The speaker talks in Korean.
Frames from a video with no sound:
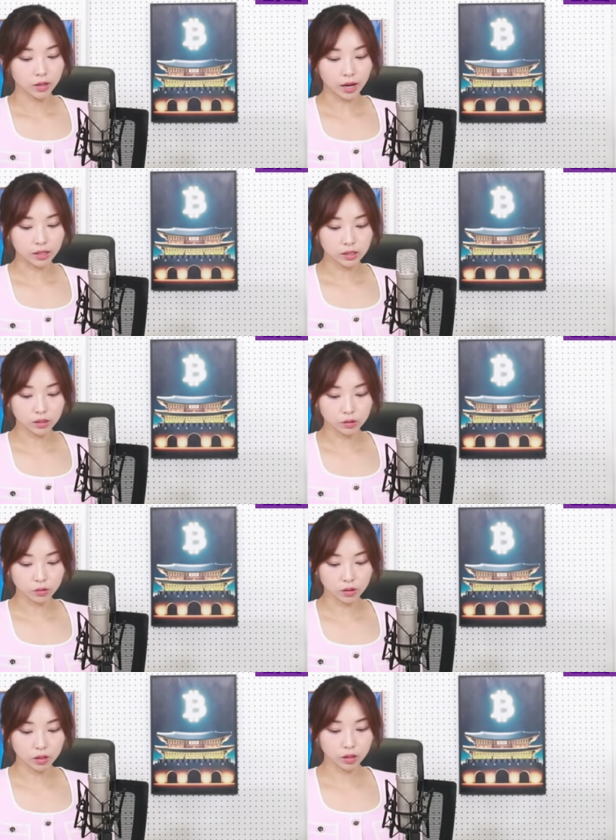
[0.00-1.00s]
아직
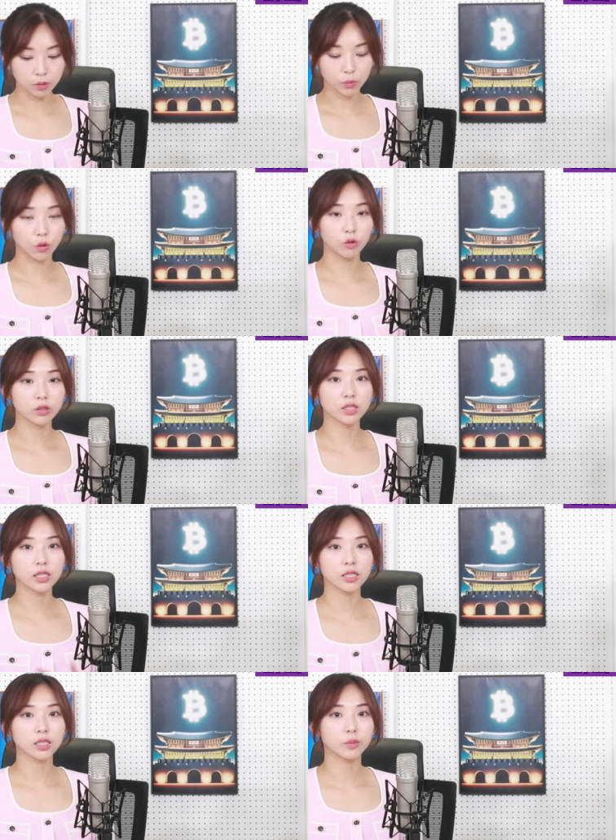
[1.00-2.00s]
정확히 뭐
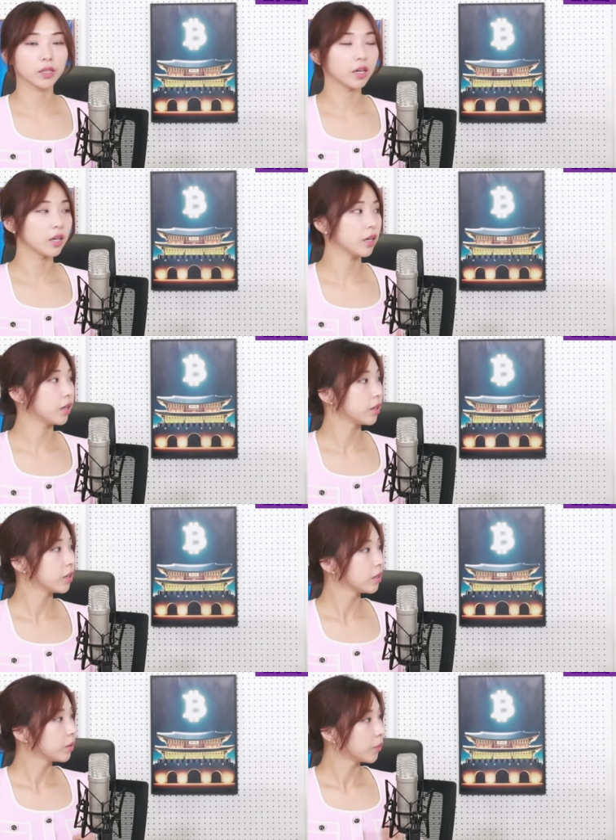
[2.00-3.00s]
언제쯤 이게
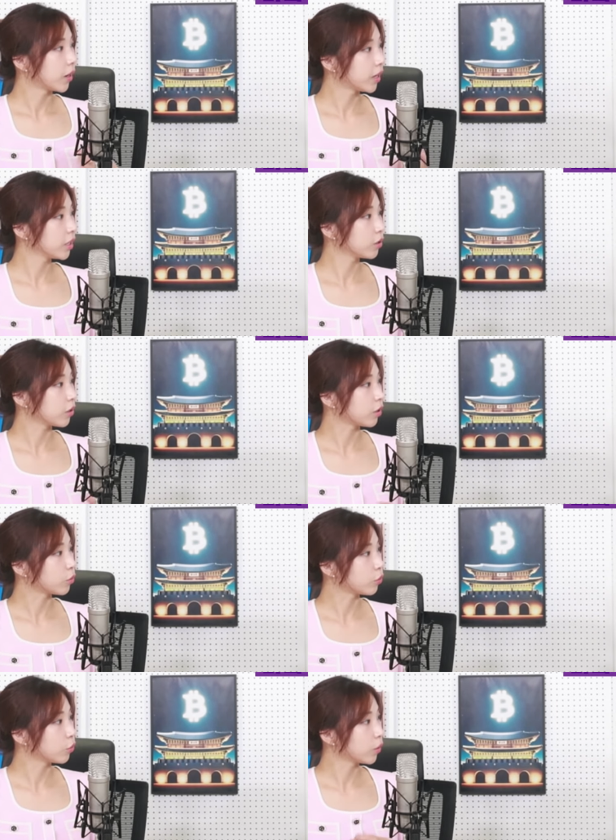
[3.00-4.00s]
발행이
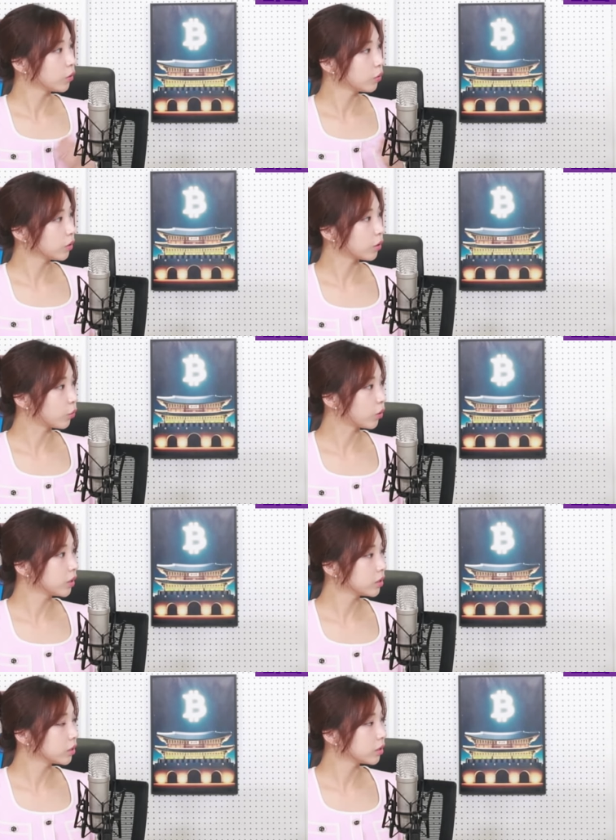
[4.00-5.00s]
되고 활용이 되고
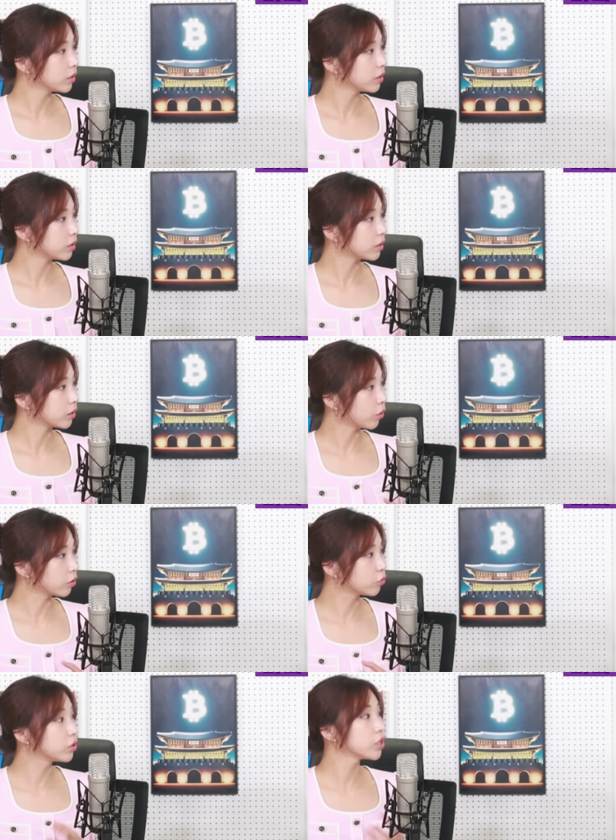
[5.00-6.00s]
할지는
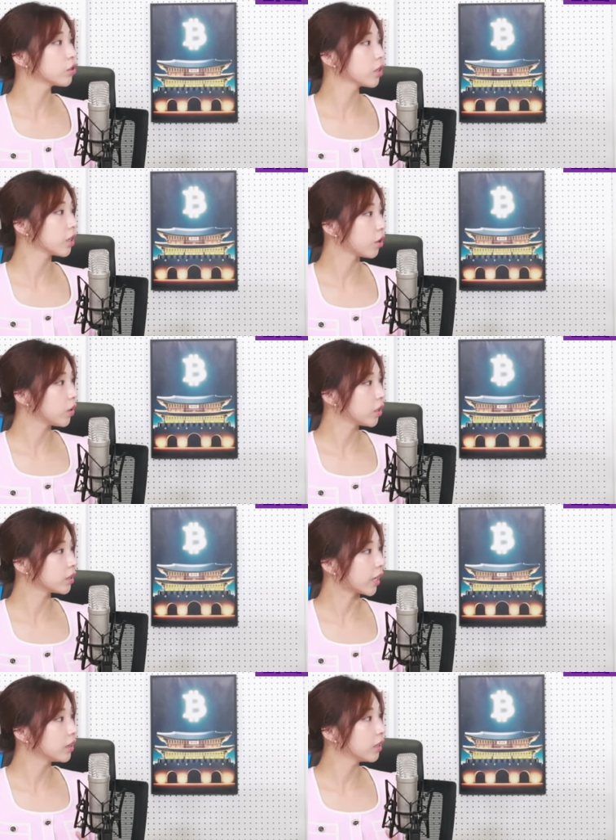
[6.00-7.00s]
정말 구체적인
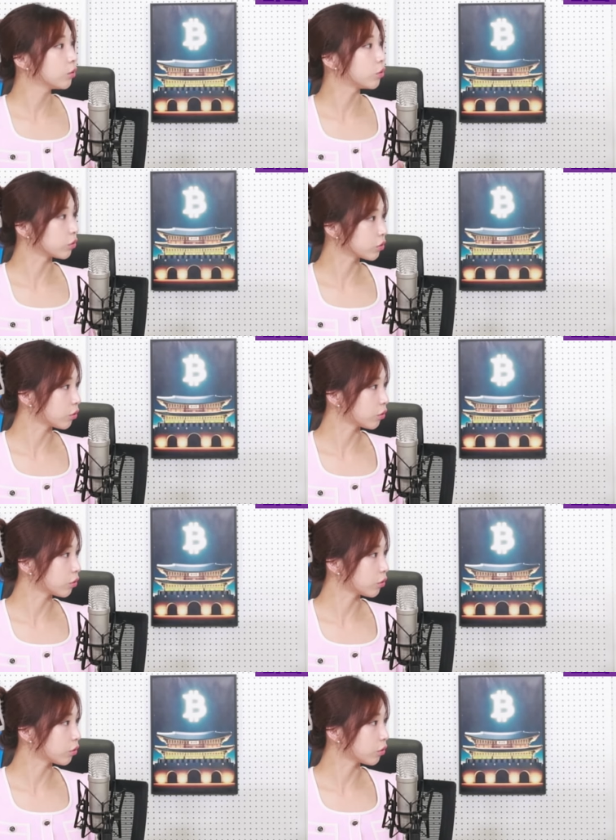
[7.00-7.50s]
계획은 안 나온 거죠?